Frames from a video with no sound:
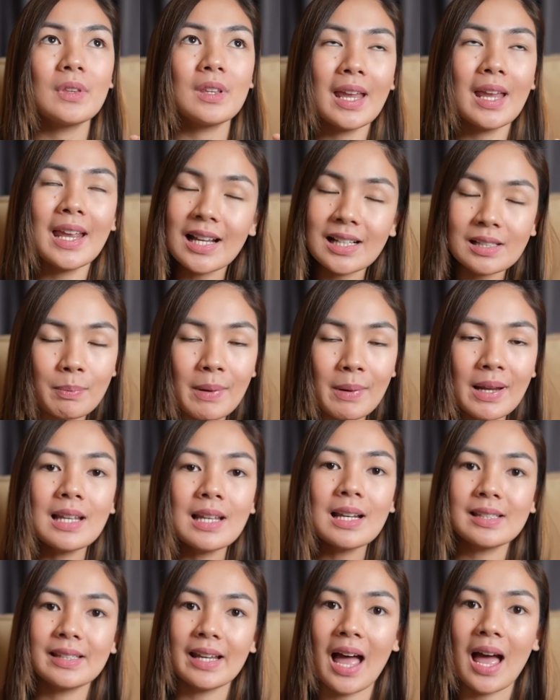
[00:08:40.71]
In-explain
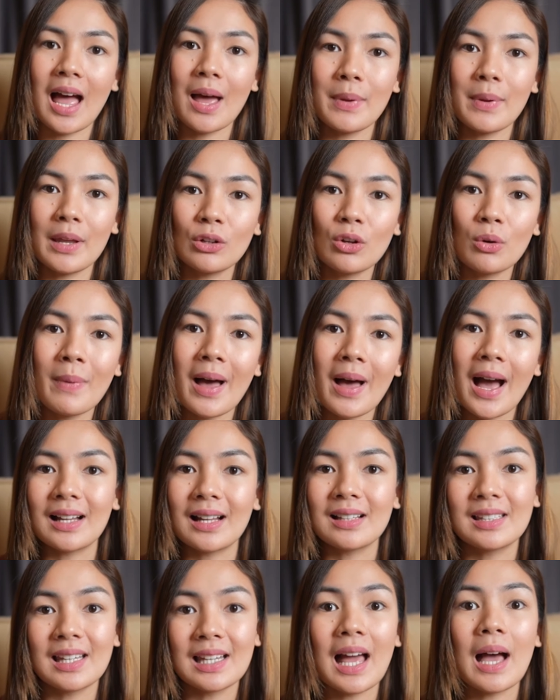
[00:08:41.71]
nila sa amin kung
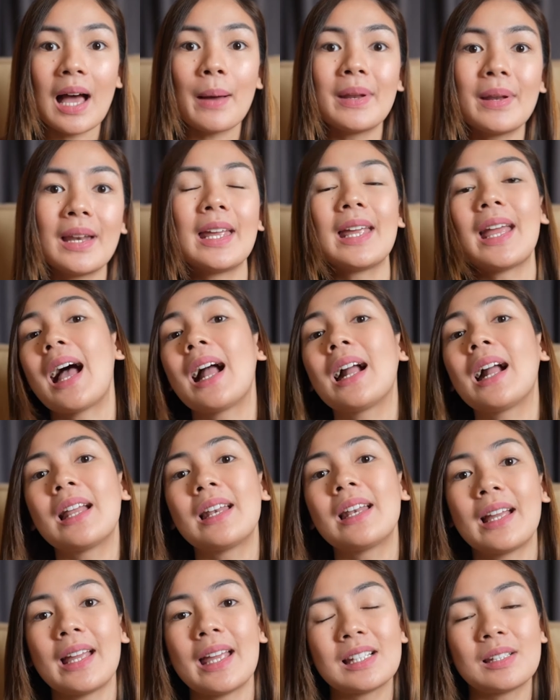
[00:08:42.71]
bakit sila
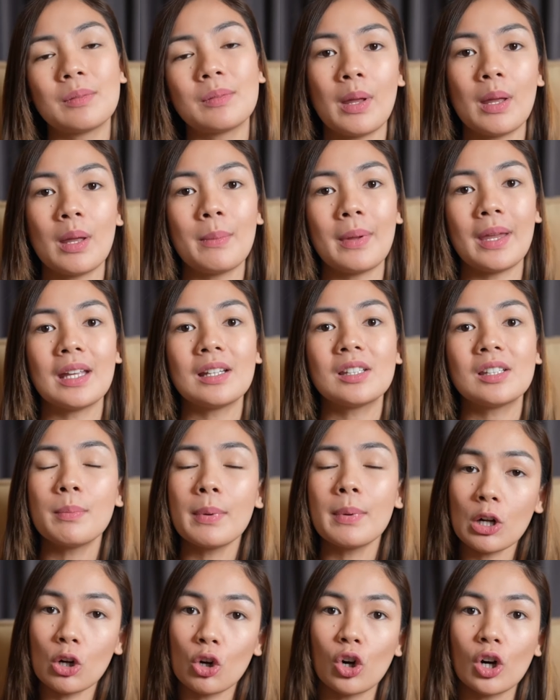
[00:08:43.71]
pinayagan ng SBMA. It's
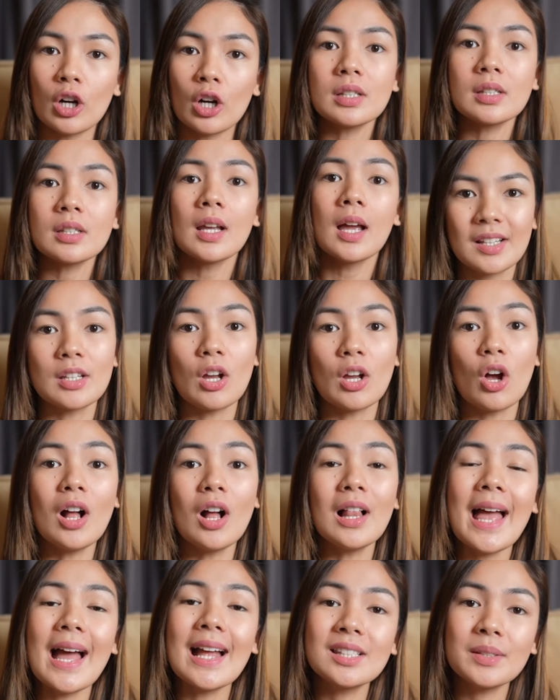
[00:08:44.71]
because sa
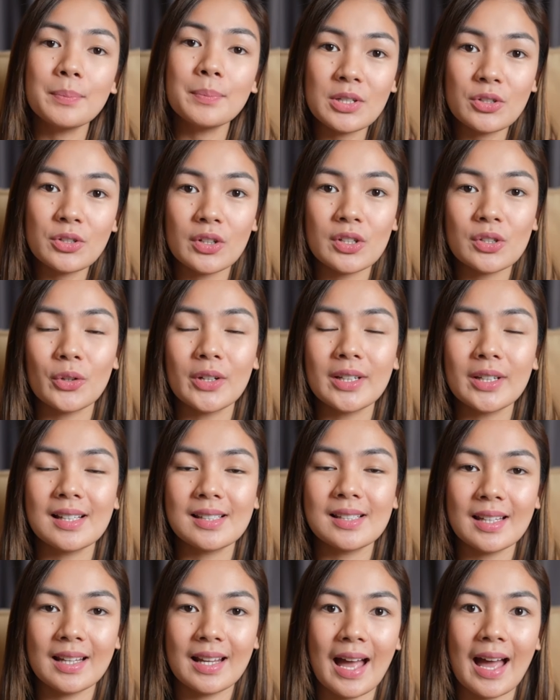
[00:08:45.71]
All Hands Beach Resort
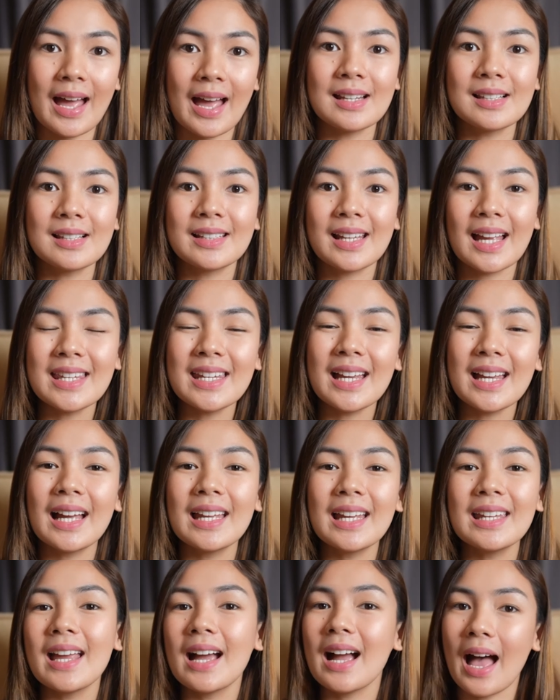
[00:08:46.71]
kasi guys,
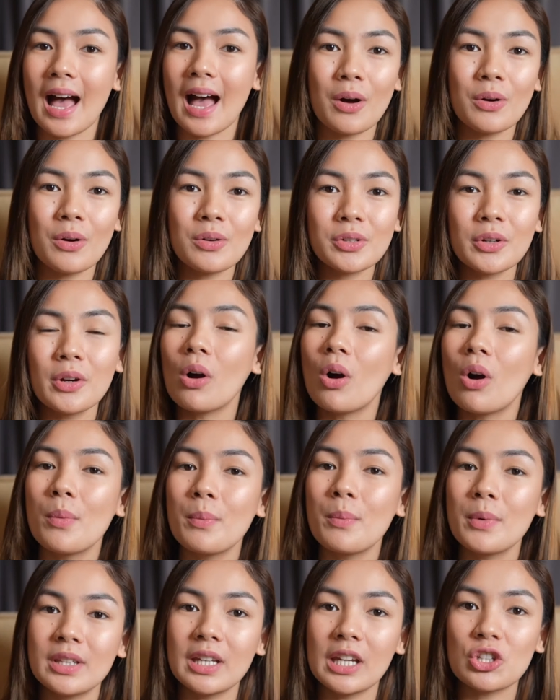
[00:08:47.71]
kanya-kanyang house or
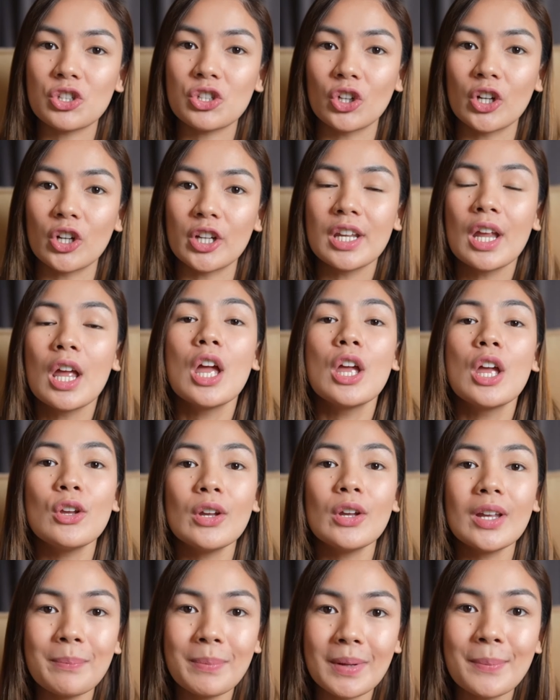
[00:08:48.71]
accommodation
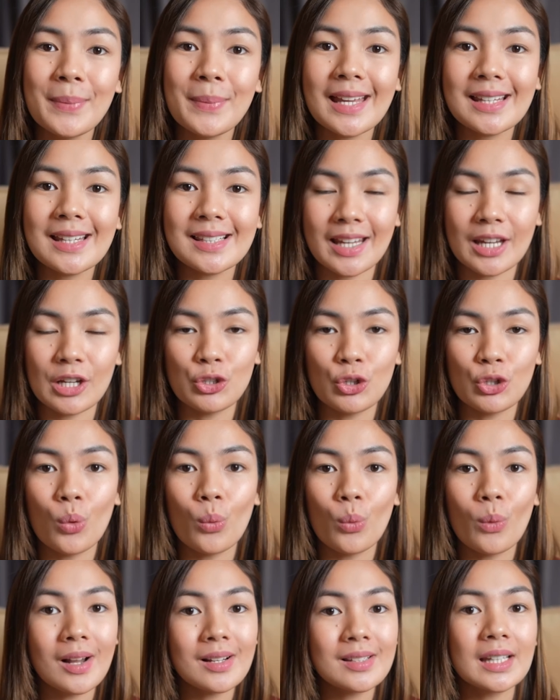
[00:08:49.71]
yung ibibigay sa inyo
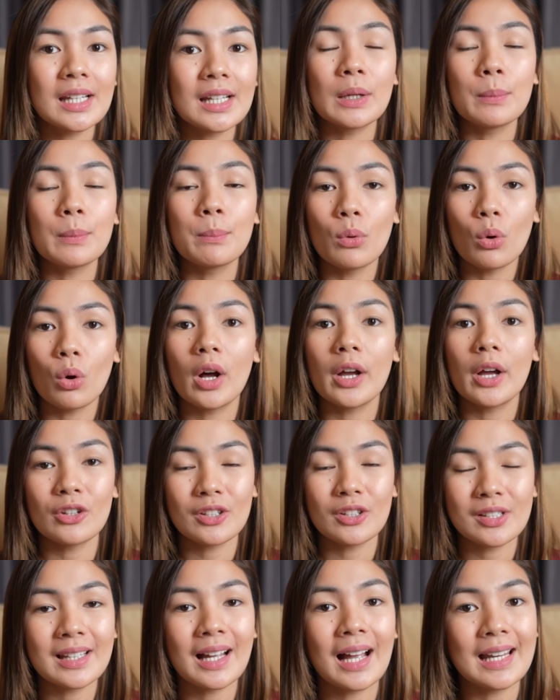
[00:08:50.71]
once na nag-book
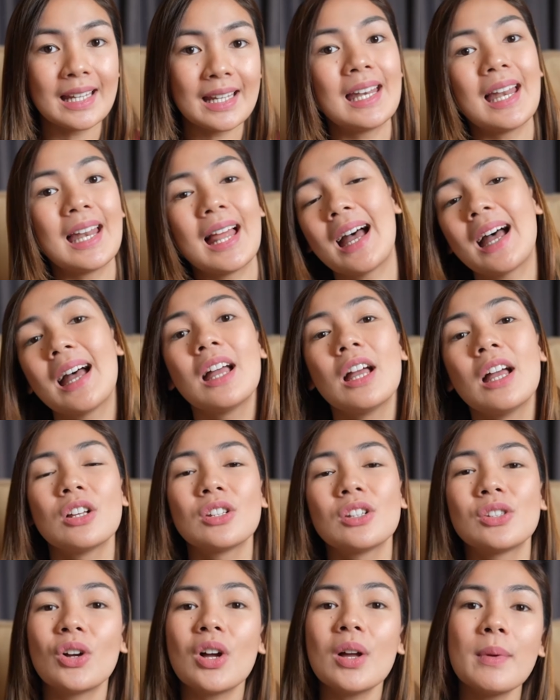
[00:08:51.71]
kayo sa kanila.
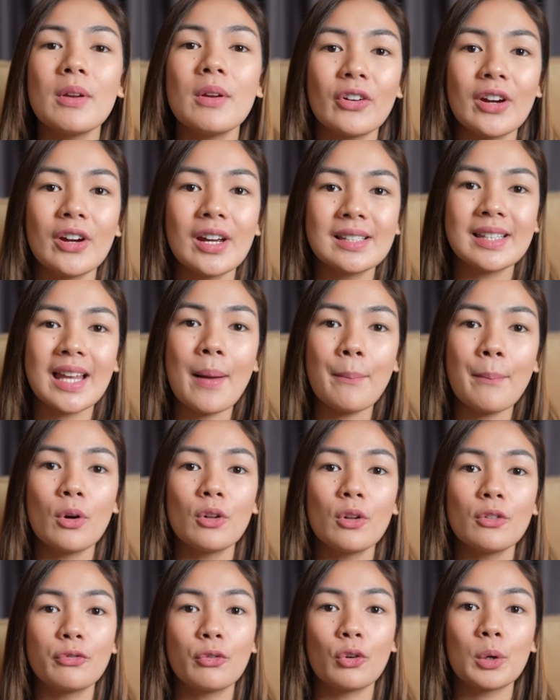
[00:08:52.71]
So kami, for
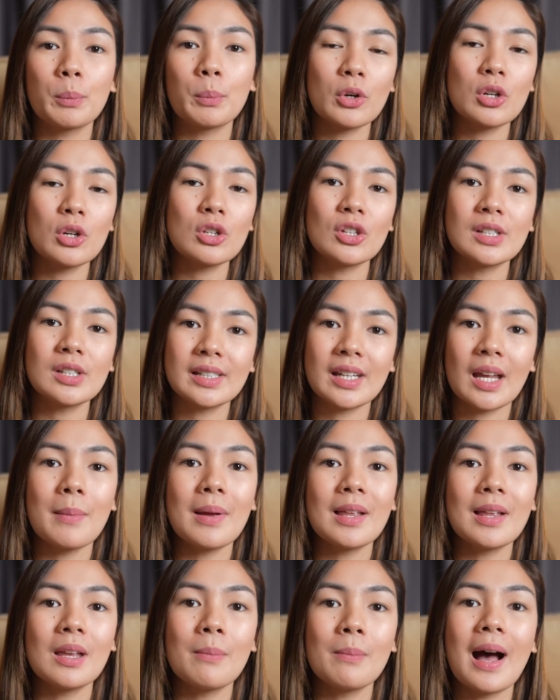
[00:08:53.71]
example, four persons
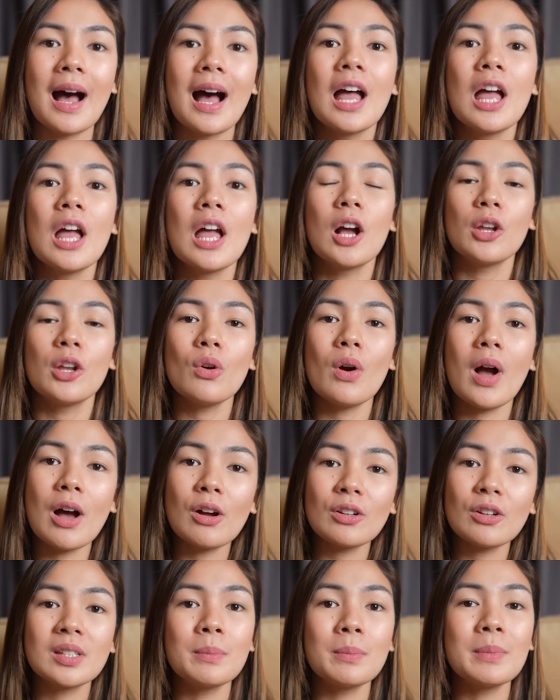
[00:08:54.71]
kami, di ba Yung
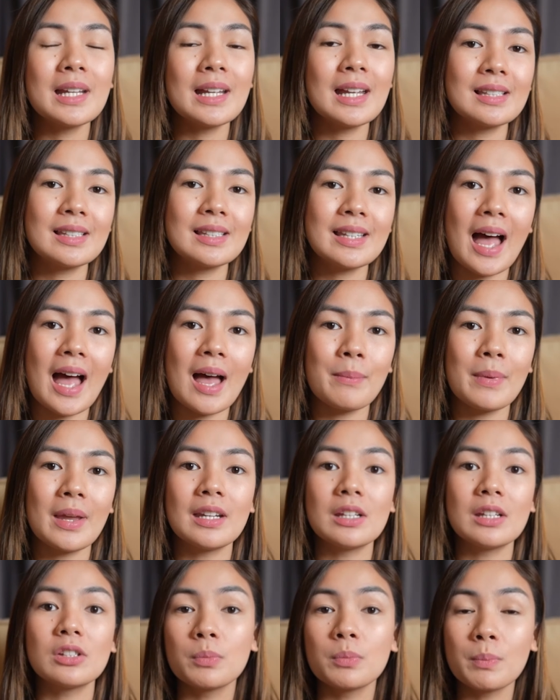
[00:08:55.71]
house na binigay sa amin
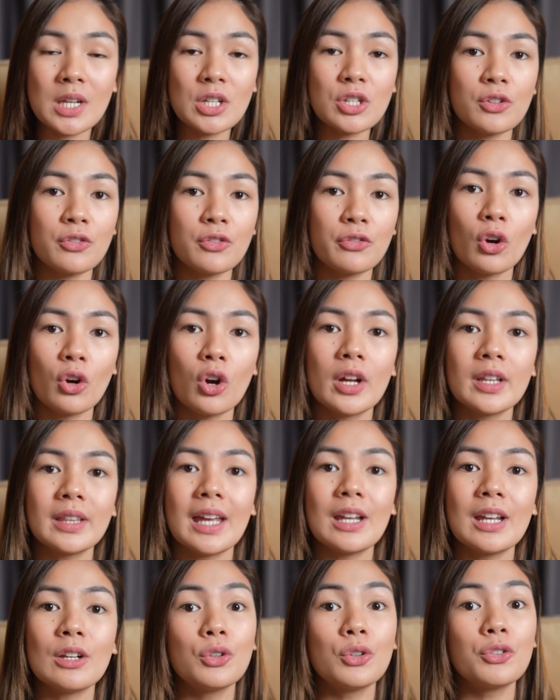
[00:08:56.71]
is beachfront
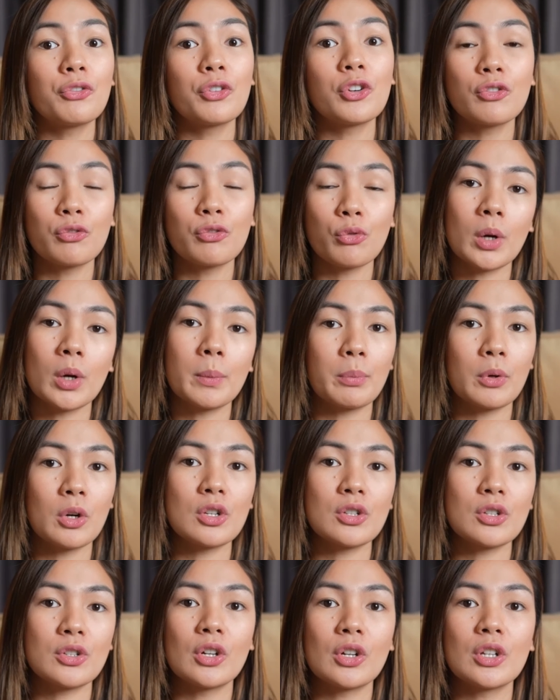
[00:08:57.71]
and good for four
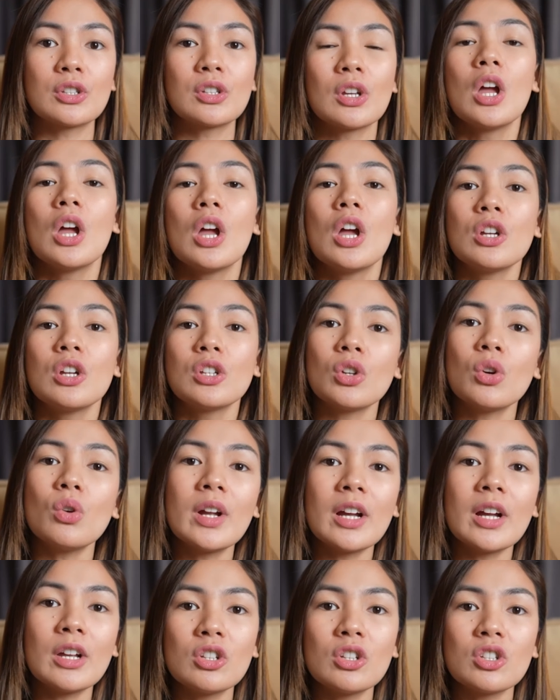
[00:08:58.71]
persons. So
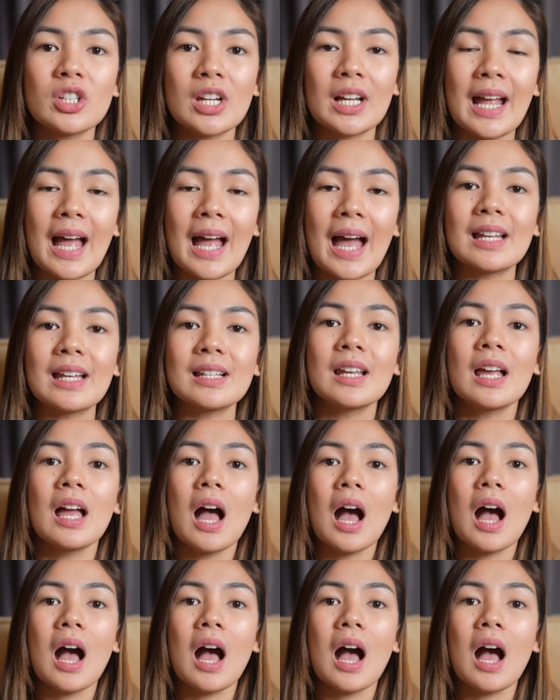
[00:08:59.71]
ganun siya guys.